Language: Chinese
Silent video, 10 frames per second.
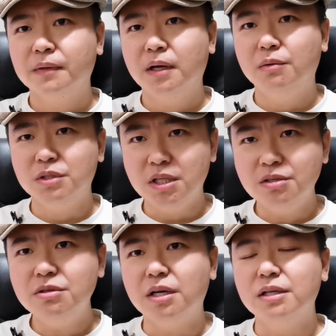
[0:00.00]
啊，我今天
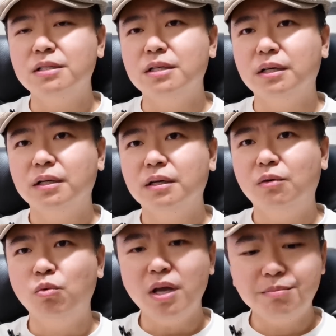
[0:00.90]
就讲这些啊！
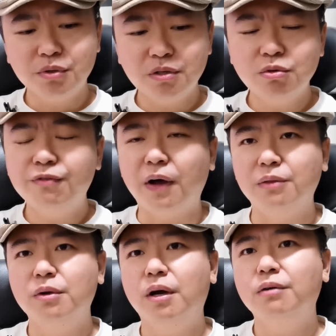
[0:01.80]
我也不是说反
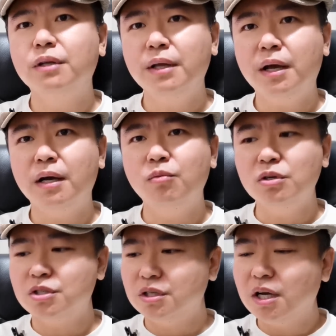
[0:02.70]
对澳大利亚，我
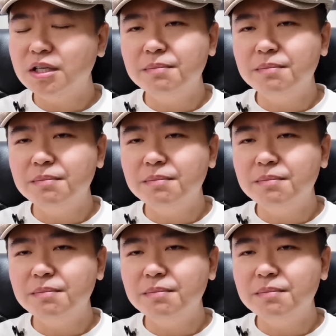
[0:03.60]
只是让你